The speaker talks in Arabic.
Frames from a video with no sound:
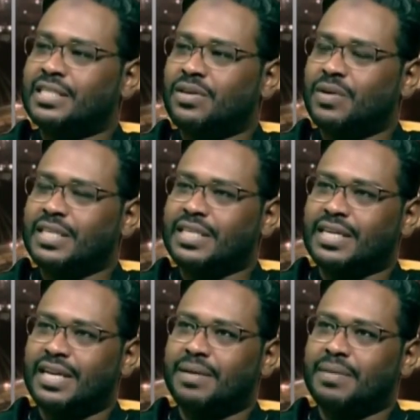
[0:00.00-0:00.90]
عشان الواحد
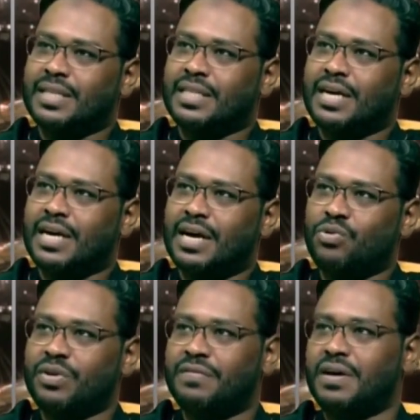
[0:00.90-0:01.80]
يتكلم عنها
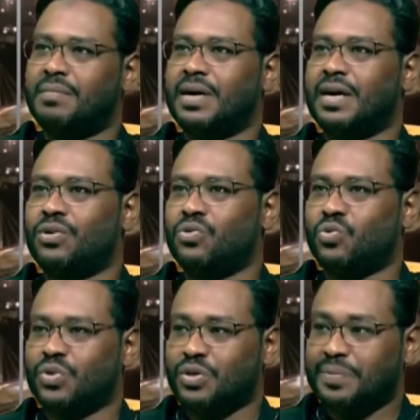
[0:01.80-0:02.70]
أو يفهمها
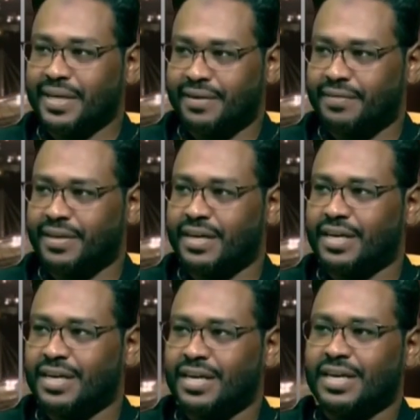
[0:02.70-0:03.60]
أو يبحر فيها